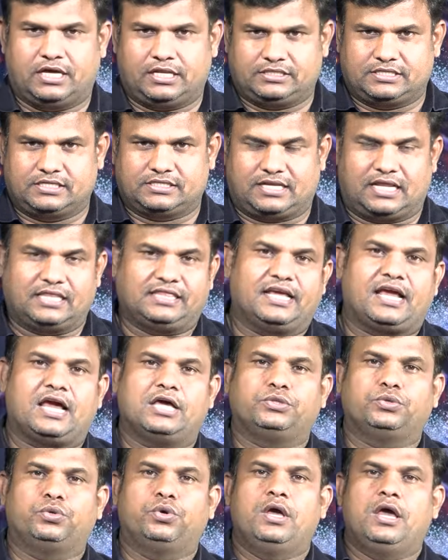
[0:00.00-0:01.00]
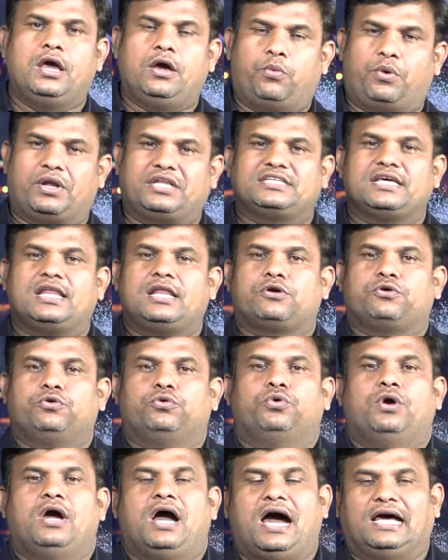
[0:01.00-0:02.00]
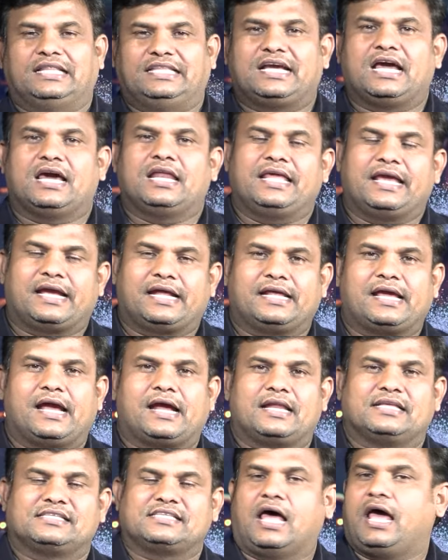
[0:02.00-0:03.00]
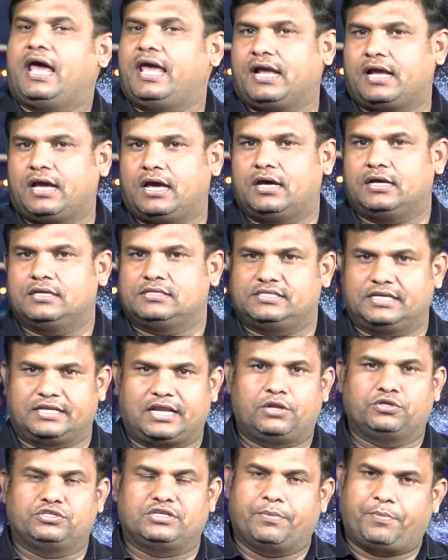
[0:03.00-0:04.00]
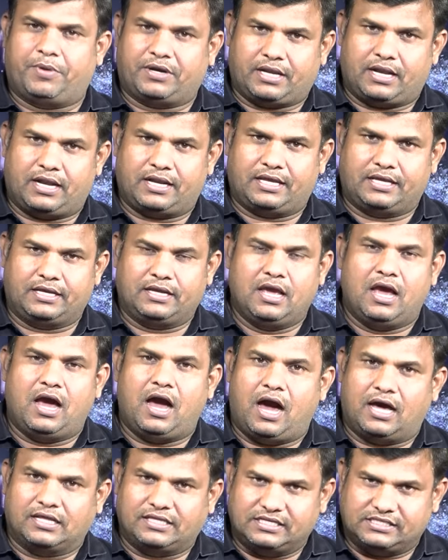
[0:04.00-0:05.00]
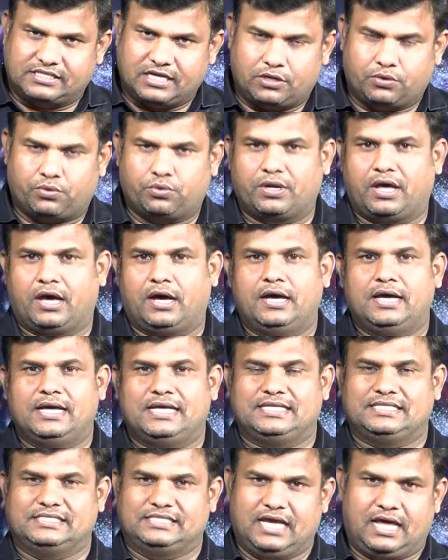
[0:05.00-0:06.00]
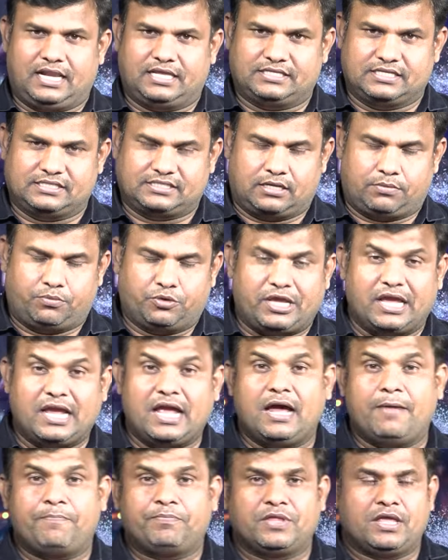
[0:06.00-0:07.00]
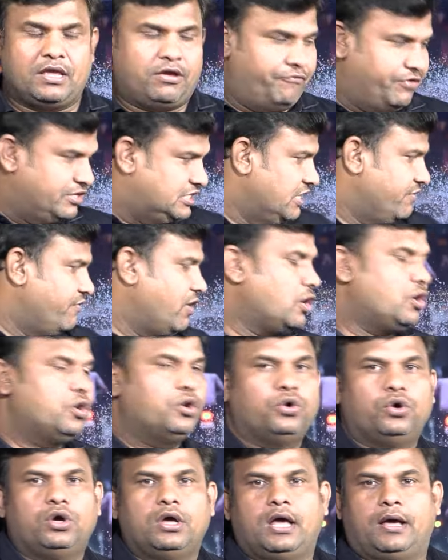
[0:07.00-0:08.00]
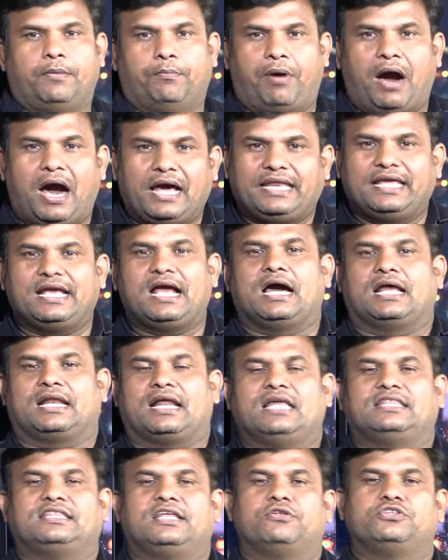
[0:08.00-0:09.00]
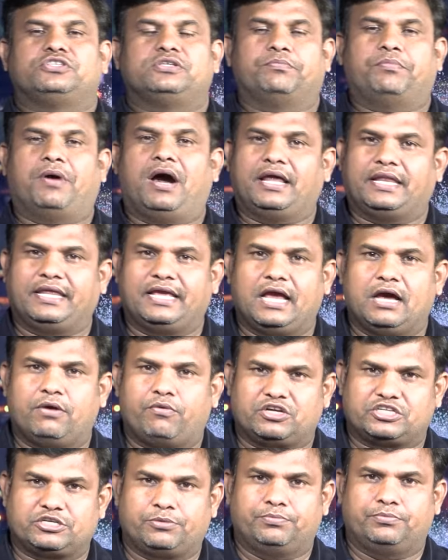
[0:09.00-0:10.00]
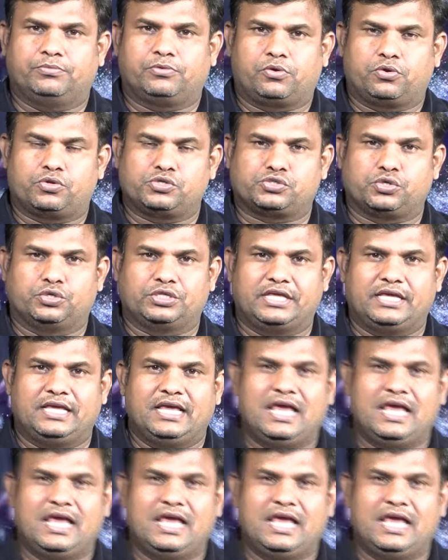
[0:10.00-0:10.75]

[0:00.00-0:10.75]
జారీ చేశారు అంతేకాదు వర్షాలకు అధికారులు ఎక్కడికక్కడ సహాయక చర్యలు చేపట్టాలని ఆదేశాలు కూడా జారీ చేశారు ముఖ్యంగా విజయవాడలో భారీగా రాత్రి నుంచి భారీగా వర్షం కురుస్తోంది